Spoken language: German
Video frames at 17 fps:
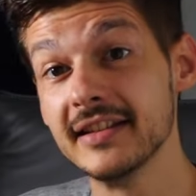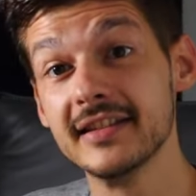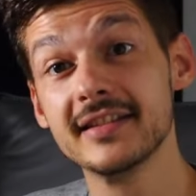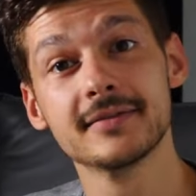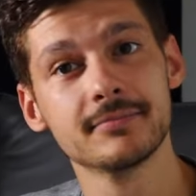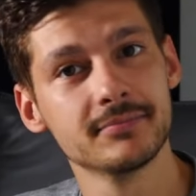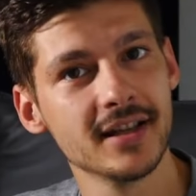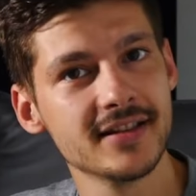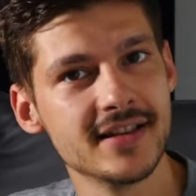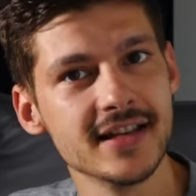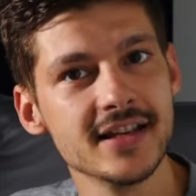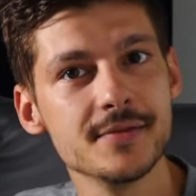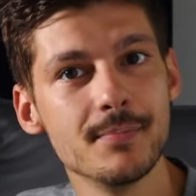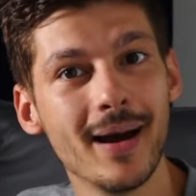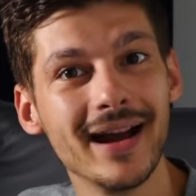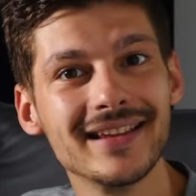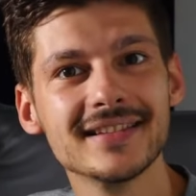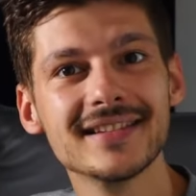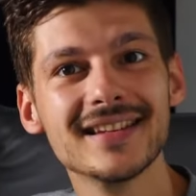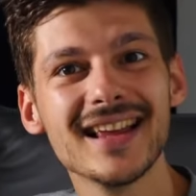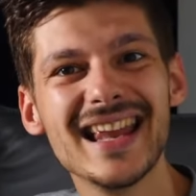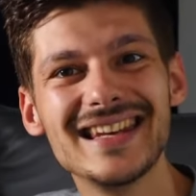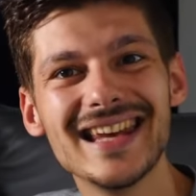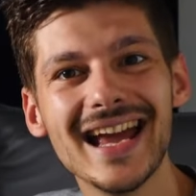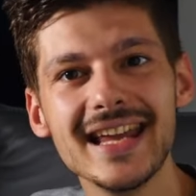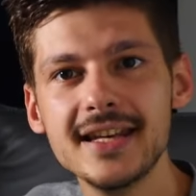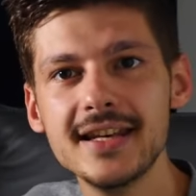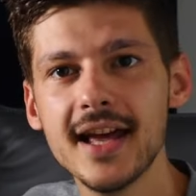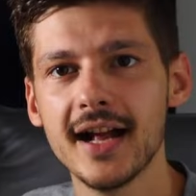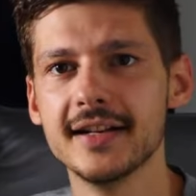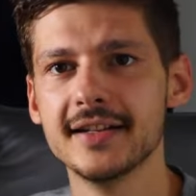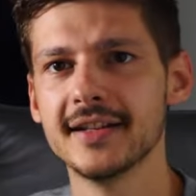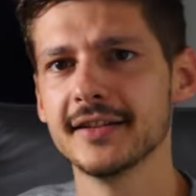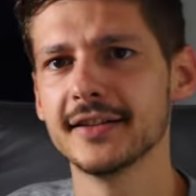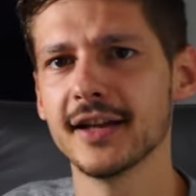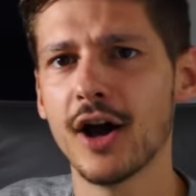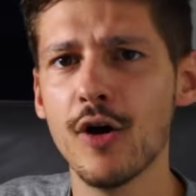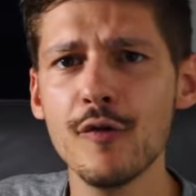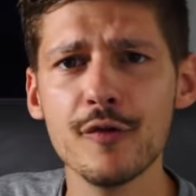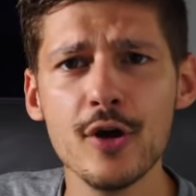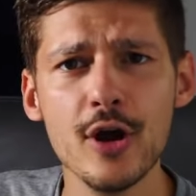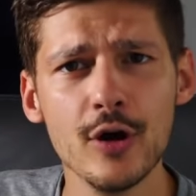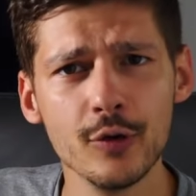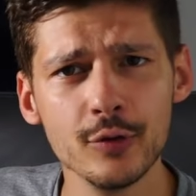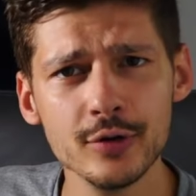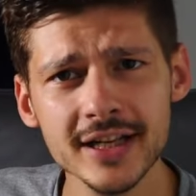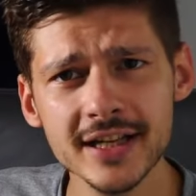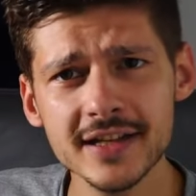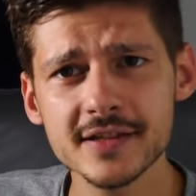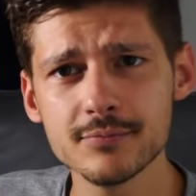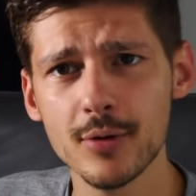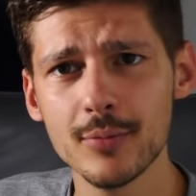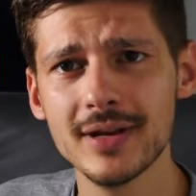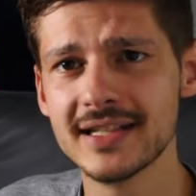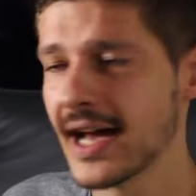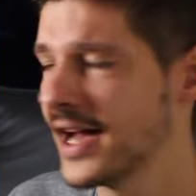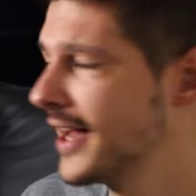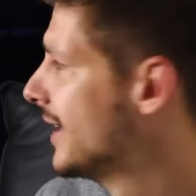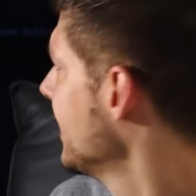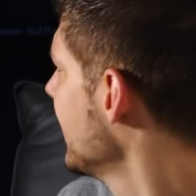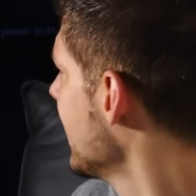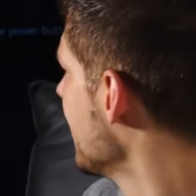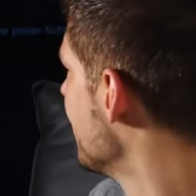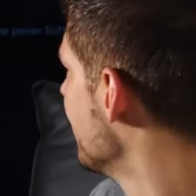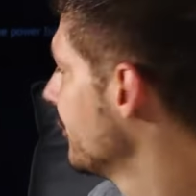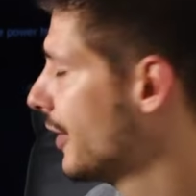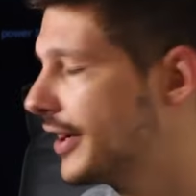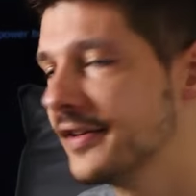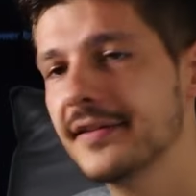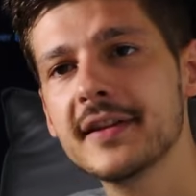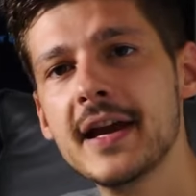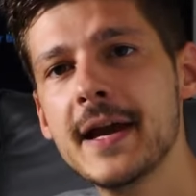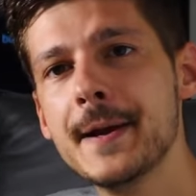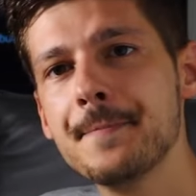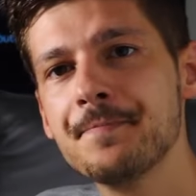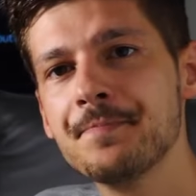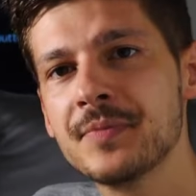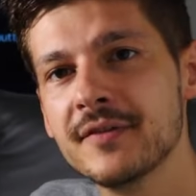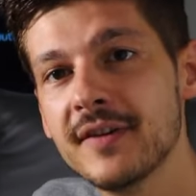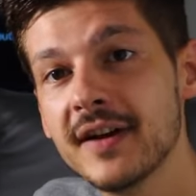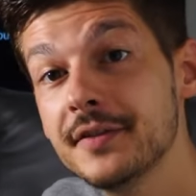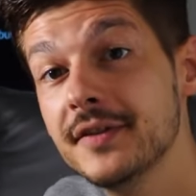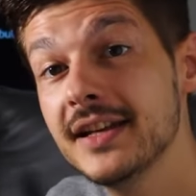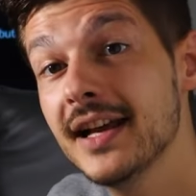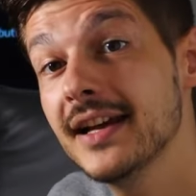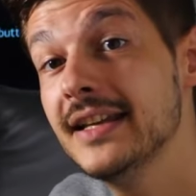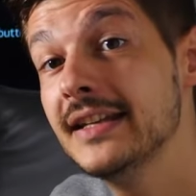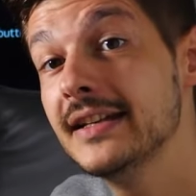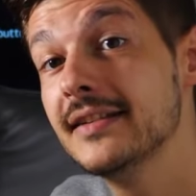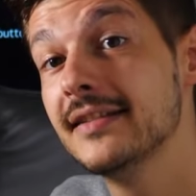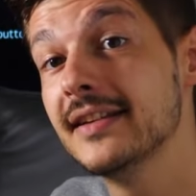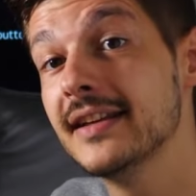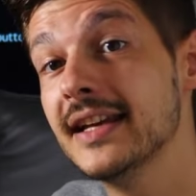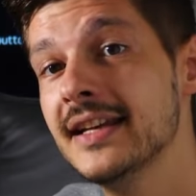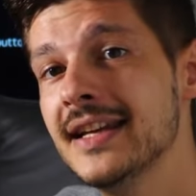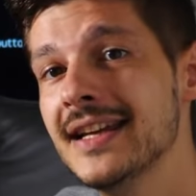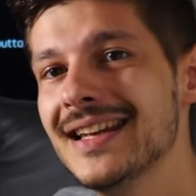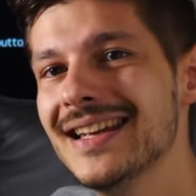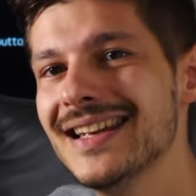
ist tatsächlich meistens der Inhalt da drauf und jetzt momentan ebenfalls. Was wir da hinten sehen,